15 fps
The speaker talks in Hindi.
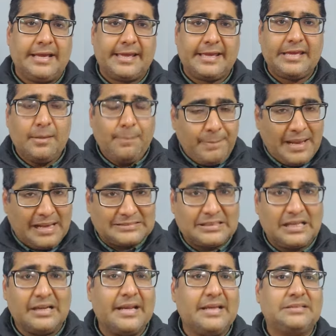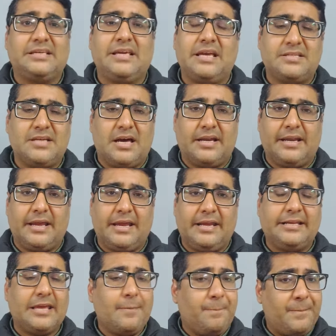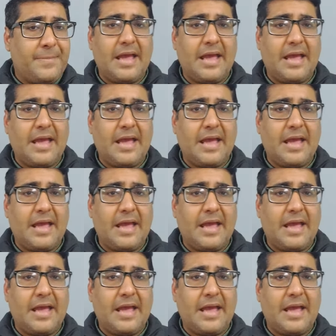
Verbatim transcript: कि ये पैसा रेस किए जा रहे हैं इनके